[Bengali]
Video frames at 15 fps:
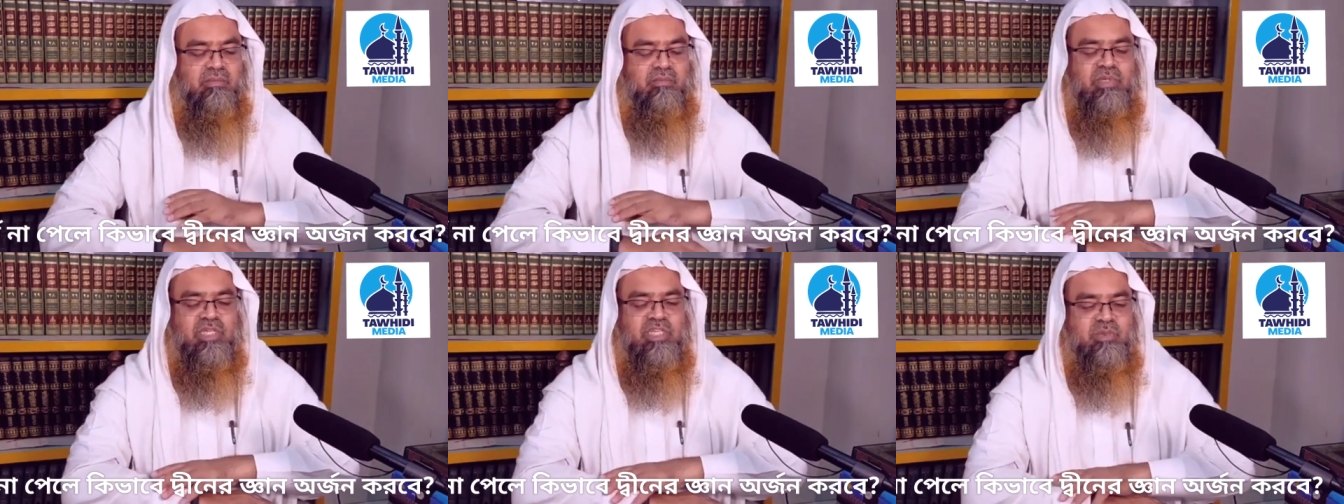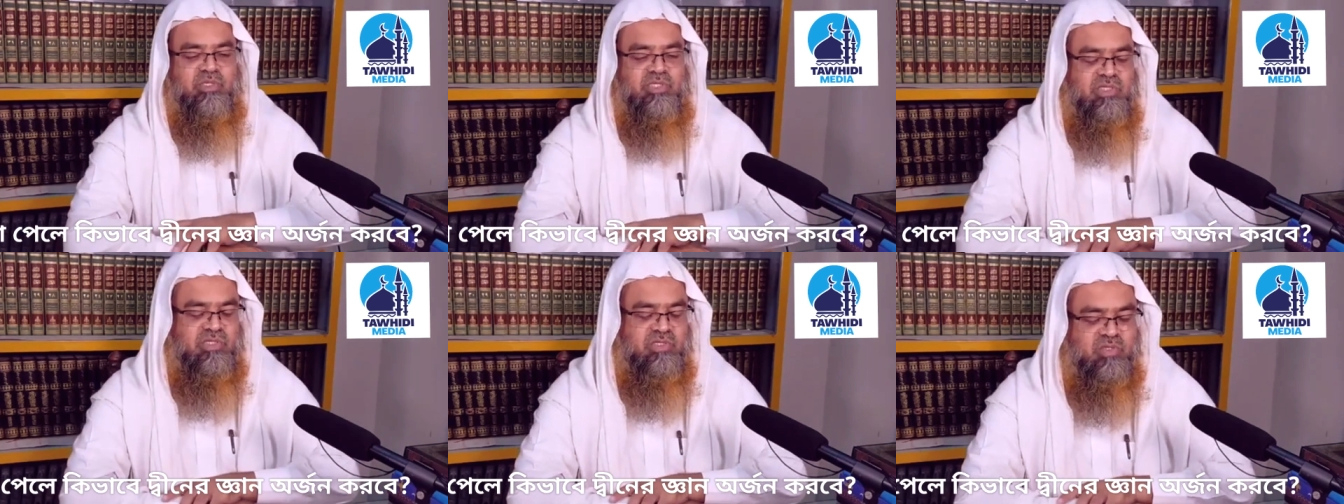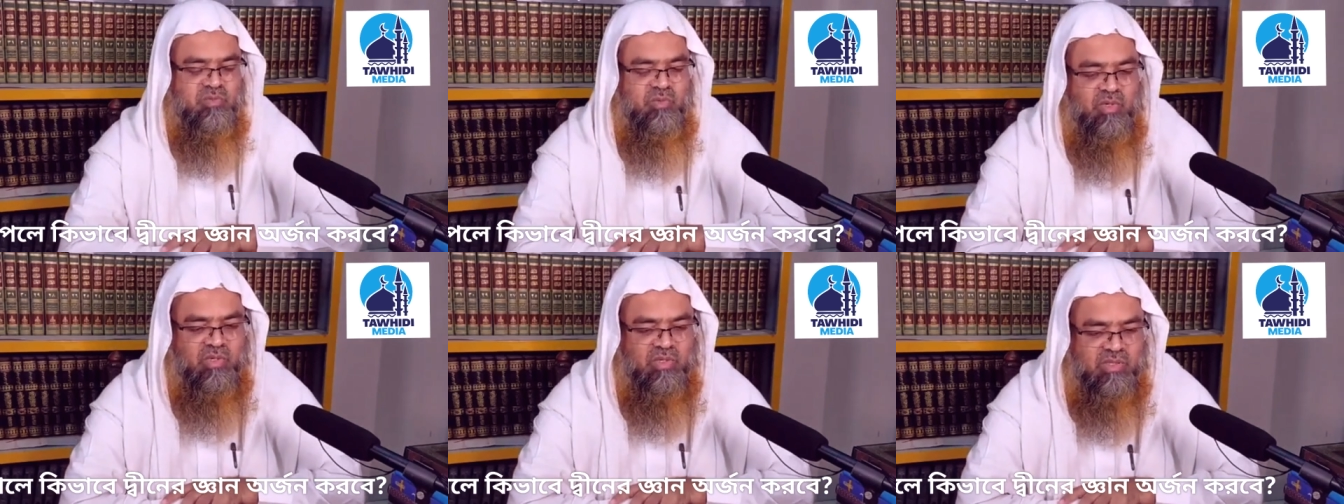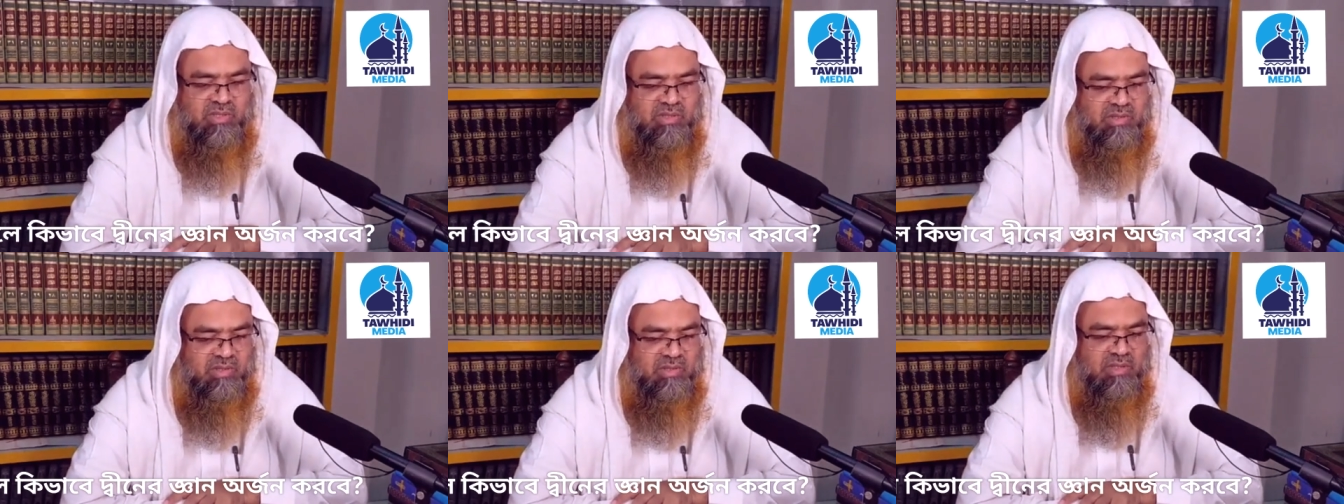২০ বছরের যুবক
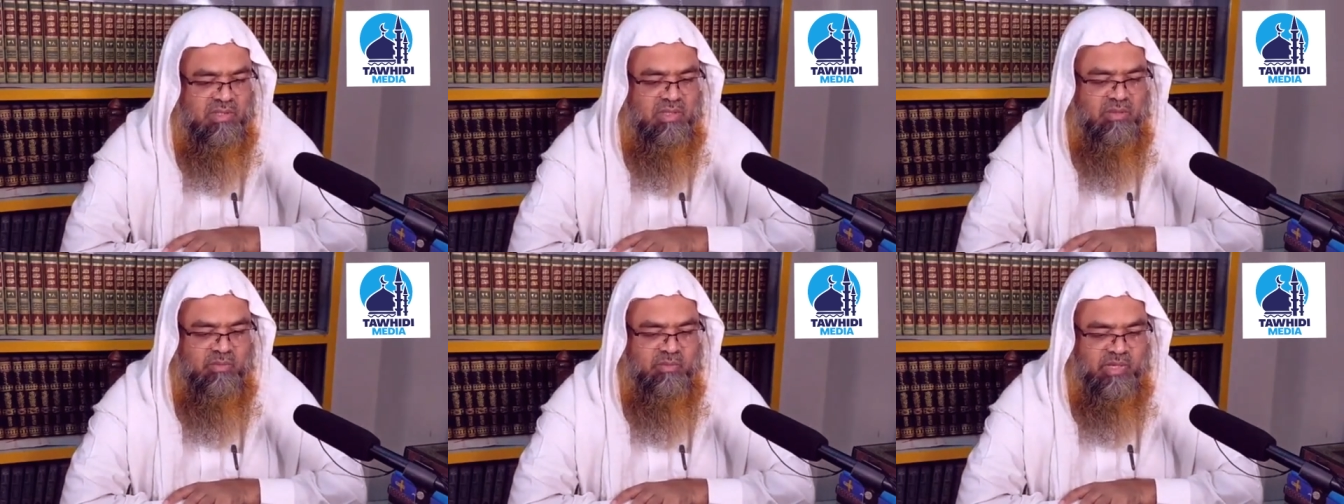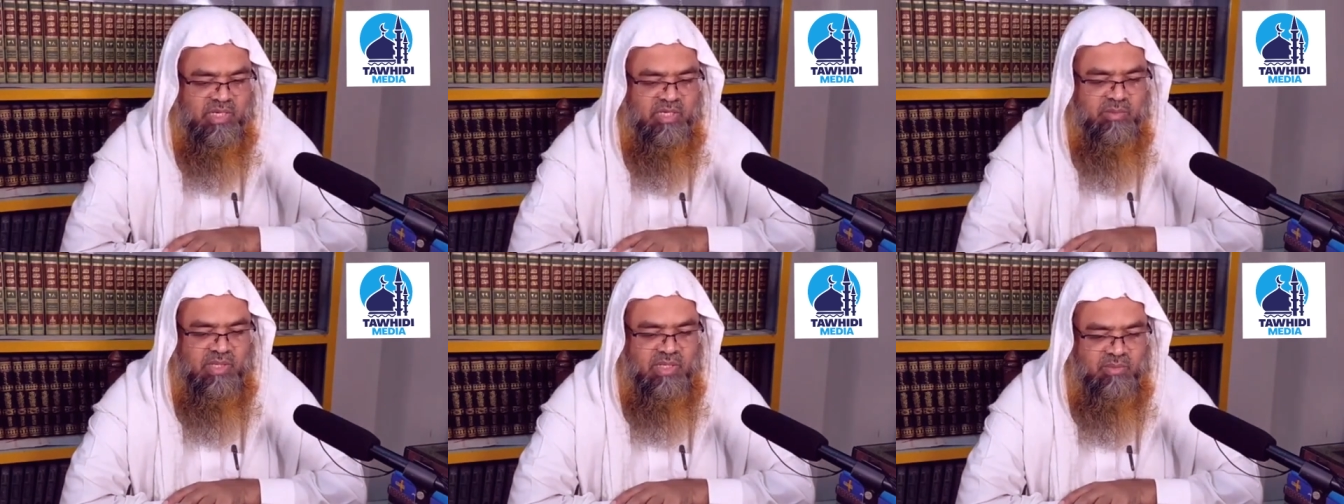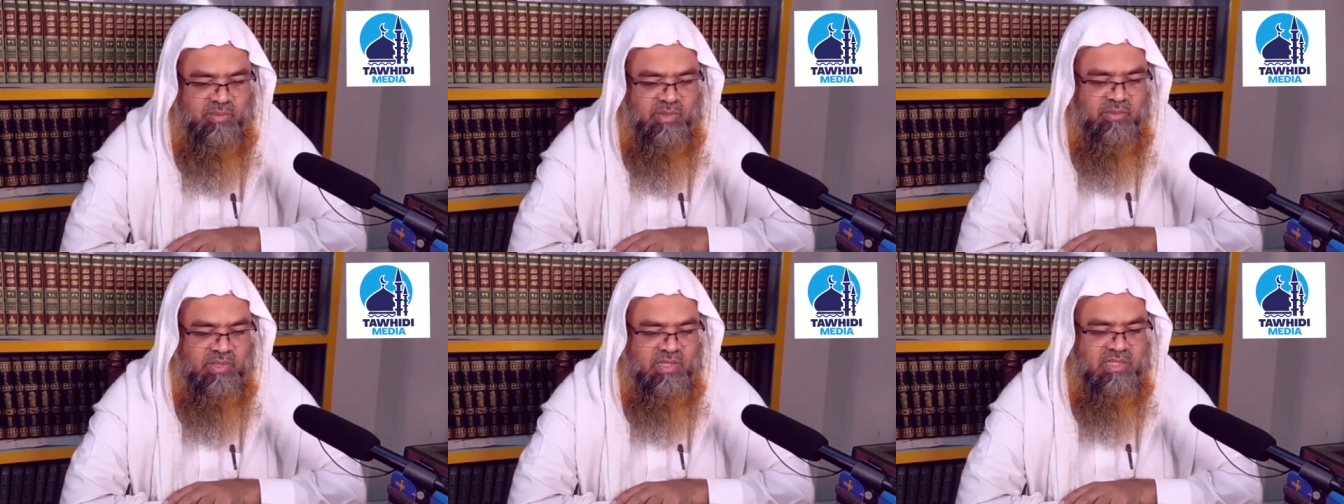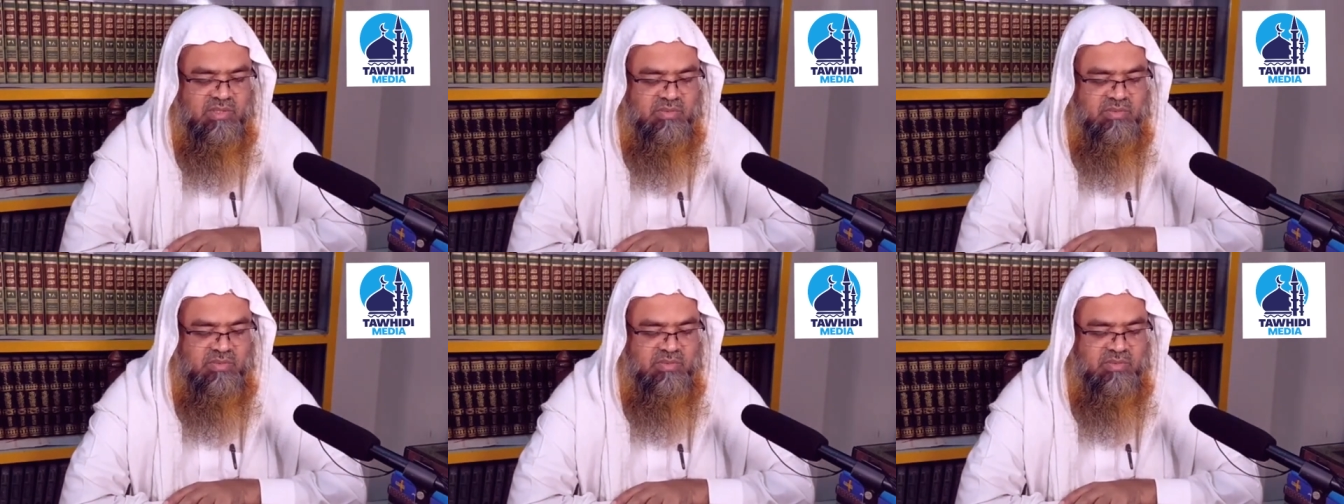পারিবারিকভাবে